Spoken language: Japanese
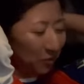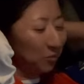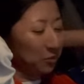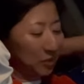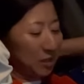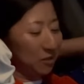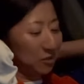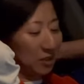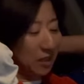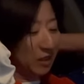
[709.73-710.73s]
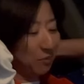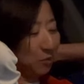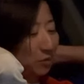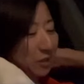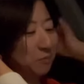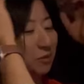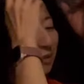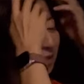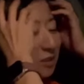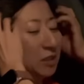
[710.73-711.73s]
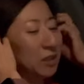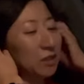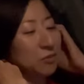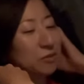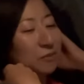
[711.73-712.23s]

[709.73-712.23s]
どの選手が入ってもさ難しいんだけど。